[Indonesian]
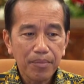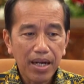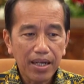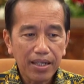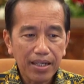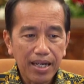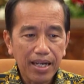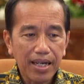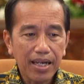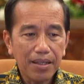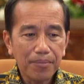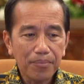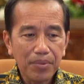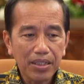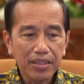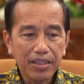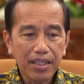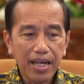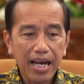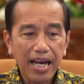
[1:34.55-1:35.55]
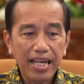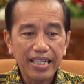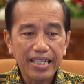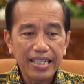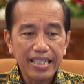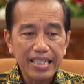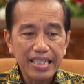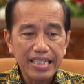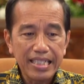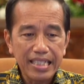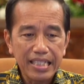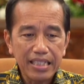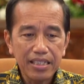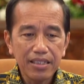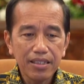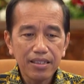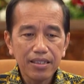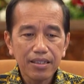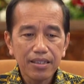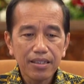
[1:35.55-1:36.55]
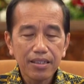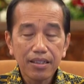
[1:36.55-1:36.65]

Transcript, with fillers: maka pada hari ini